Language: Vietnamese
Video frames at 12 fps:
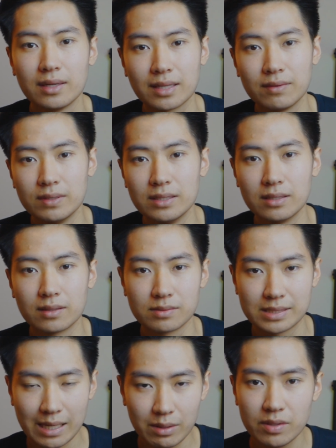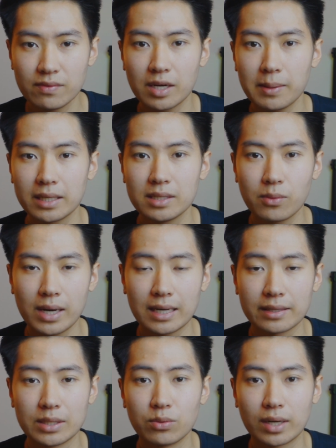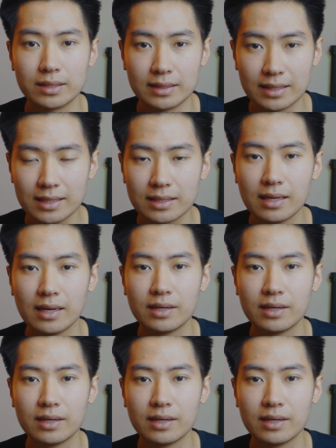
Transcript: Tại vì giao lưu với các bạn nước ngoài là điều cần thiết,